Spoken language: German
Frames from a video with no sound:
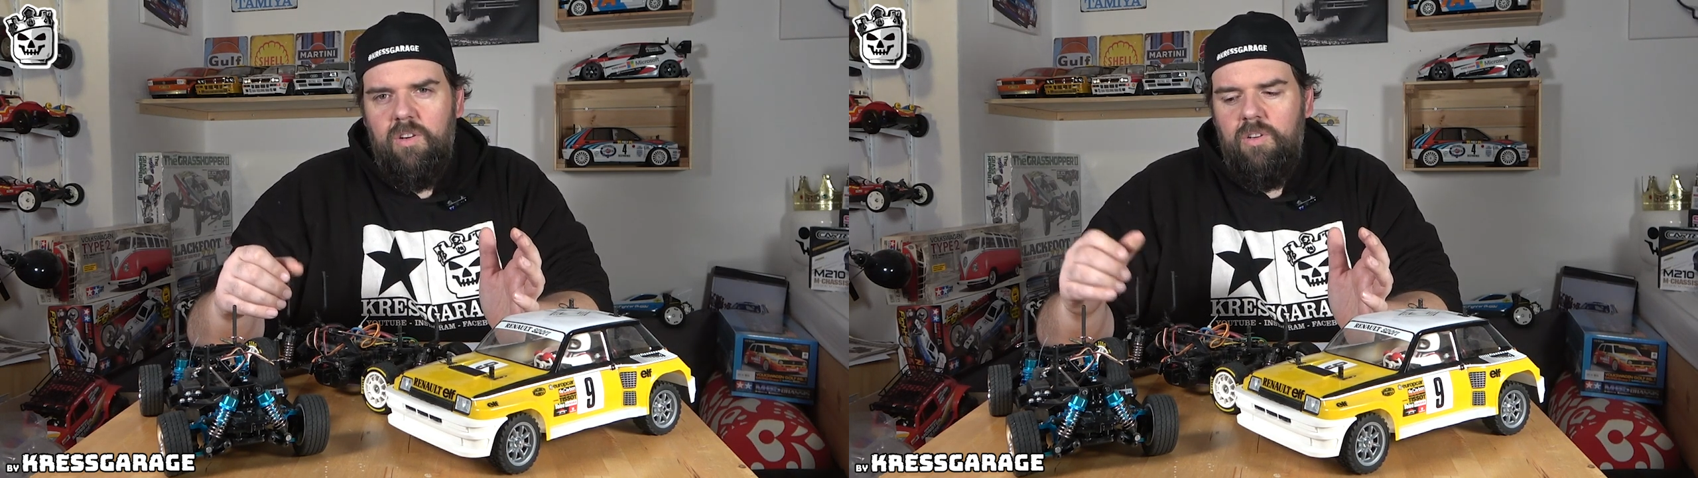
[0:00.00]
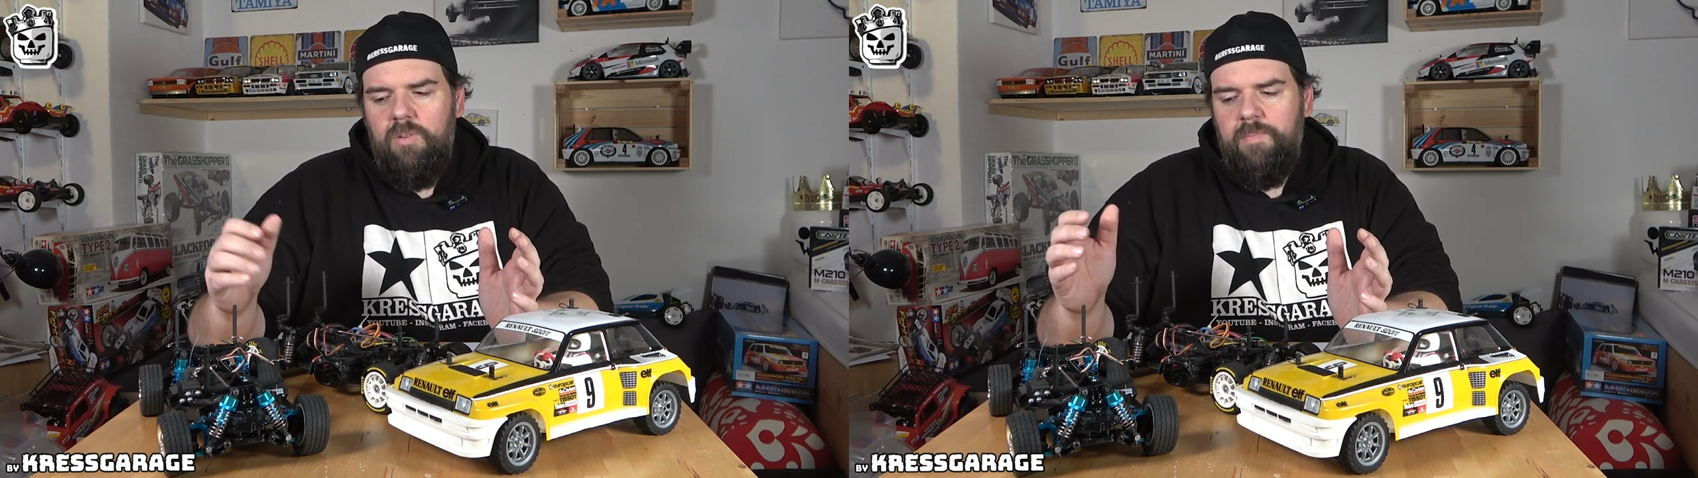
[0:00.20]

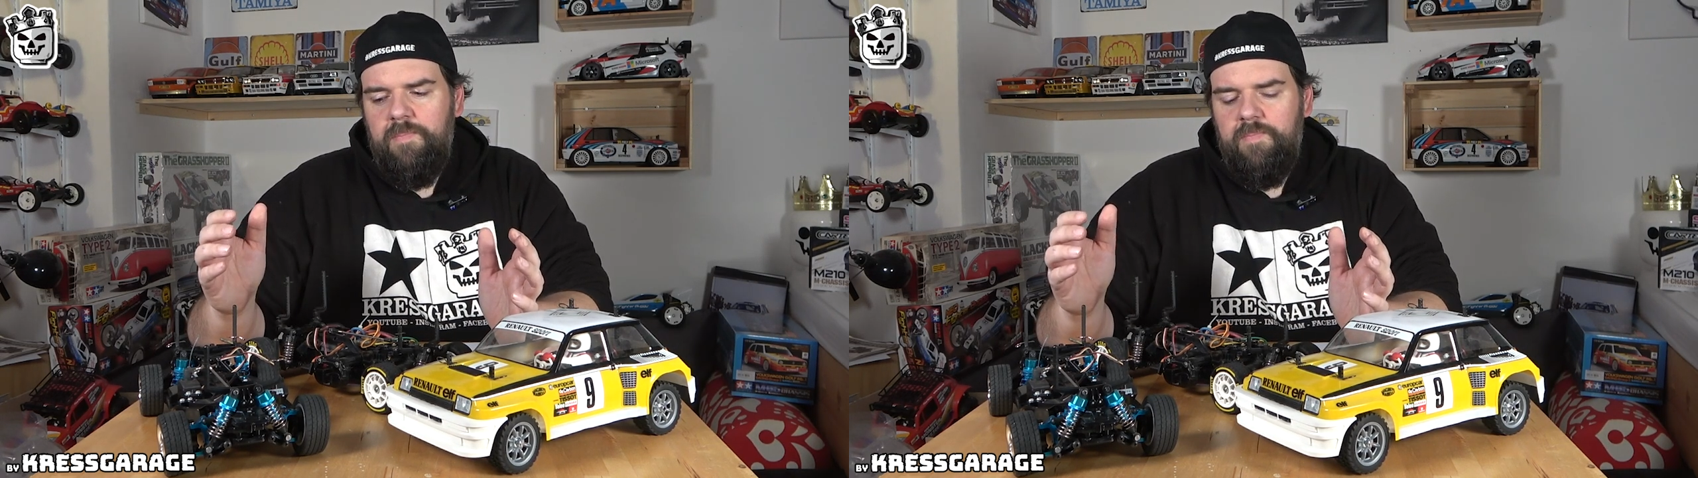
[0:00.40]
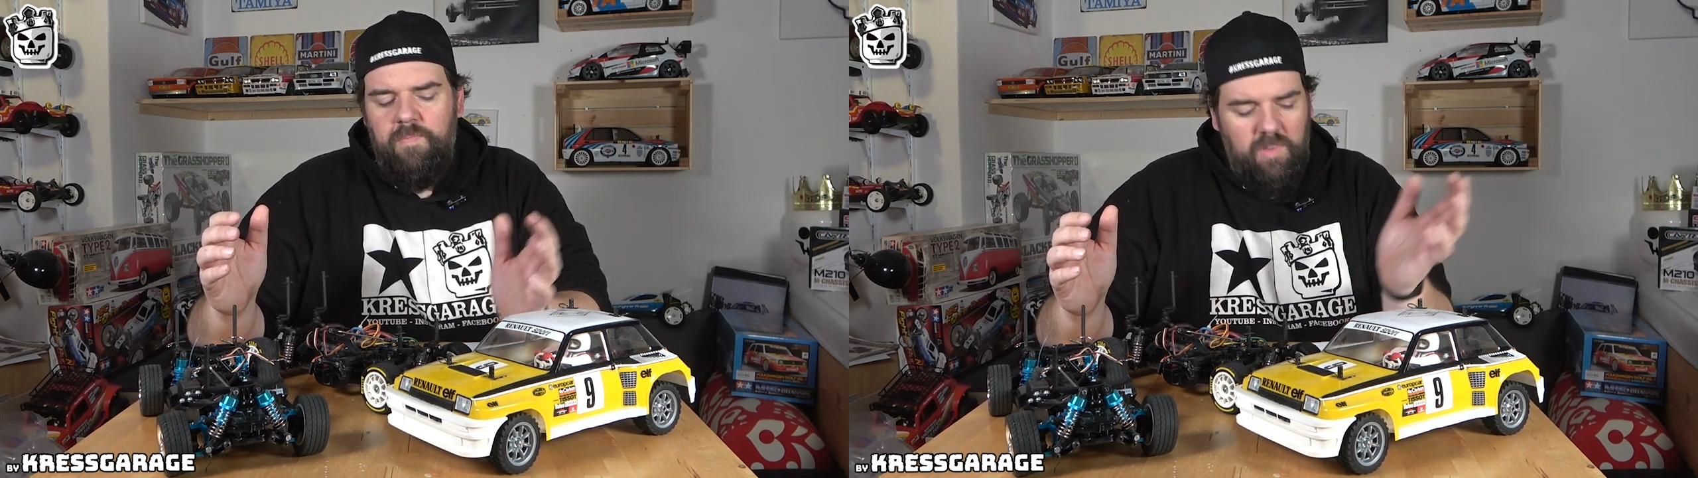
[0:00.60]

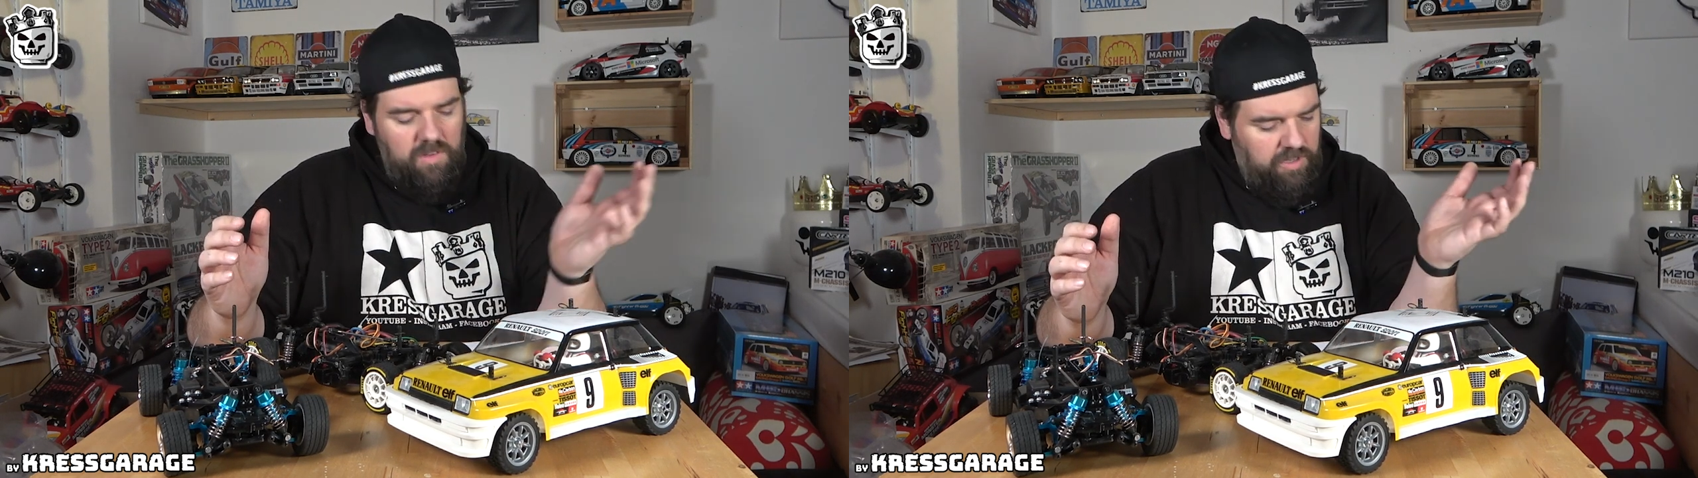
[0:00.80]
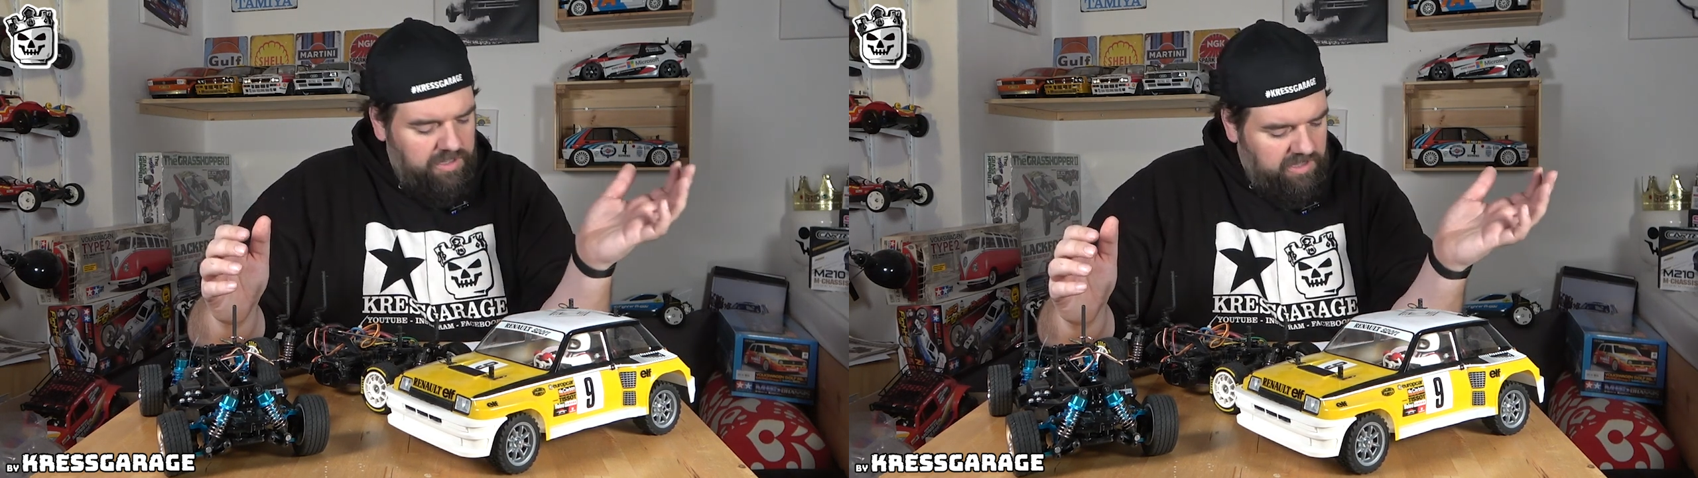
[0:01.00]
Ähm,
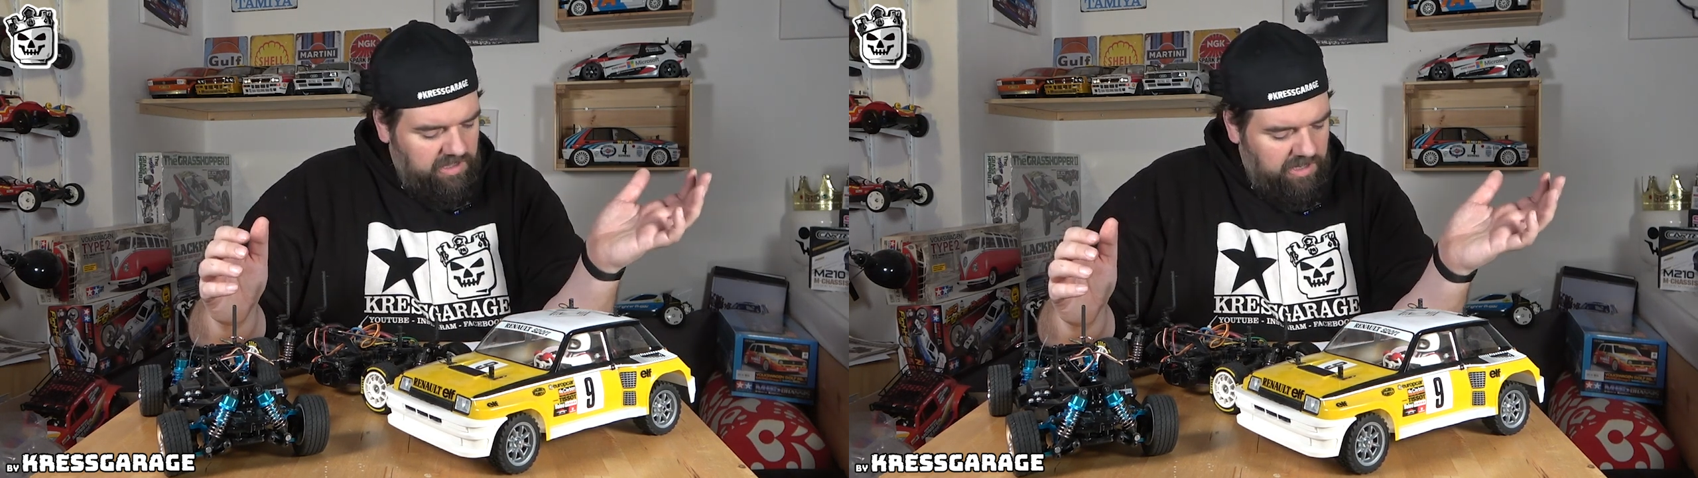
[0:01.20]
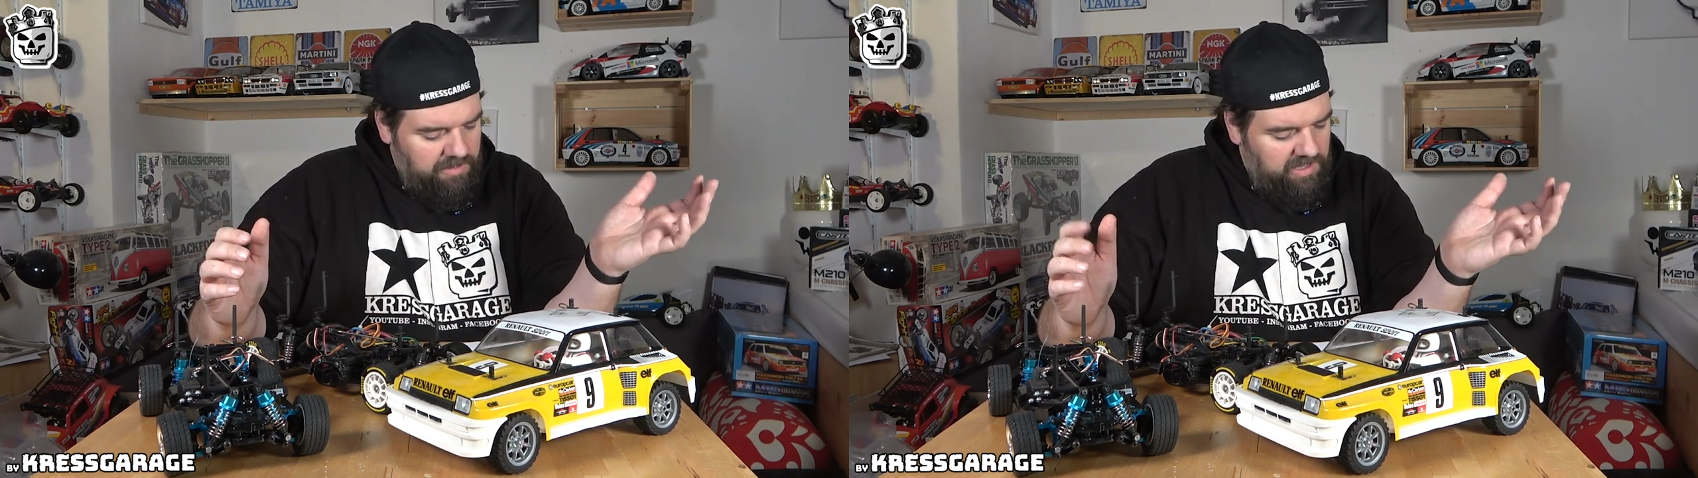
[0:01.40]
kostet,
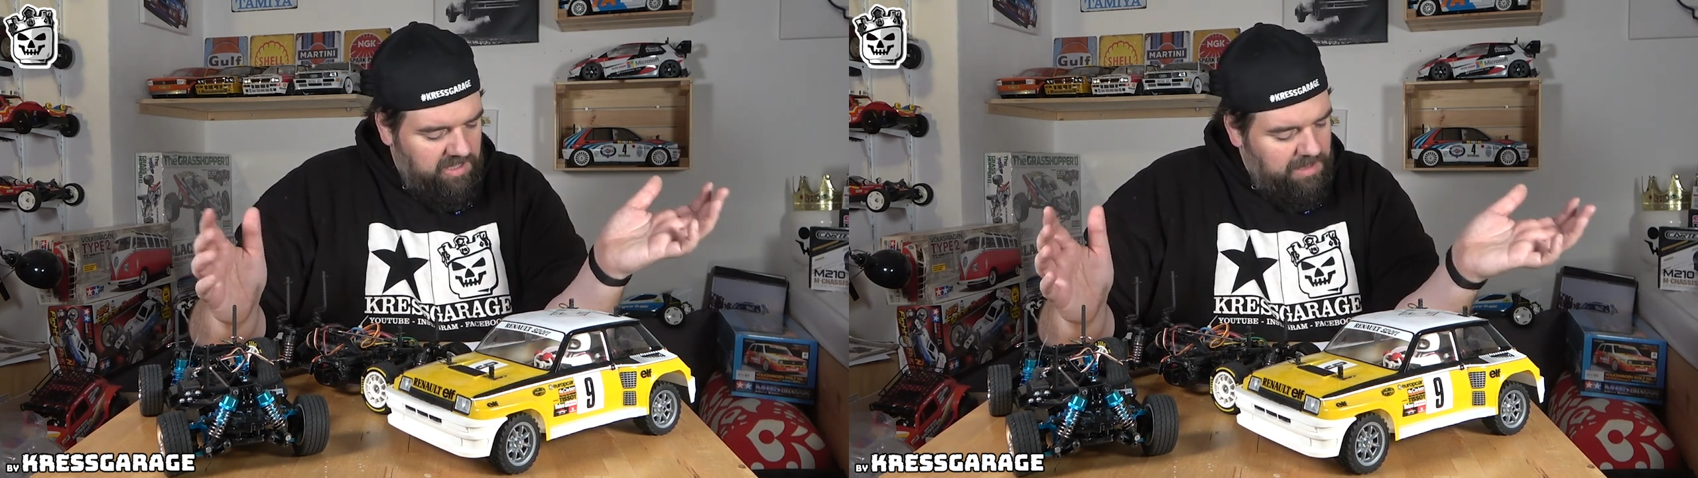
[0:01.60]
glaube ich,